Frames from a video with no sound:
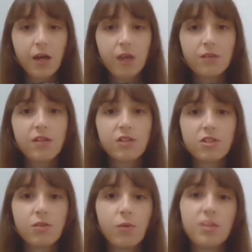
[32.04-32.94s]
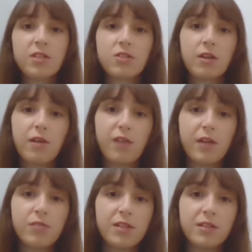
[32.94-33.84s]
呃，但是我们也知道翻译
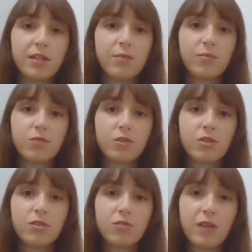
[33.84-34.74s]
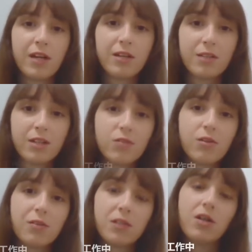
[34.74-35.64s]
软件就是虽然可以做
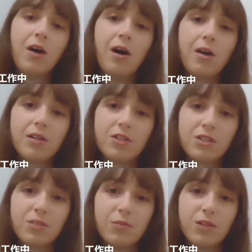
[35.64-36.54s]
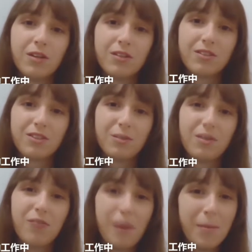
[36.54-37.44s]
得非常好，但是不能特别
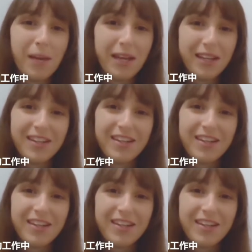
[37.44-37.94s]
完美，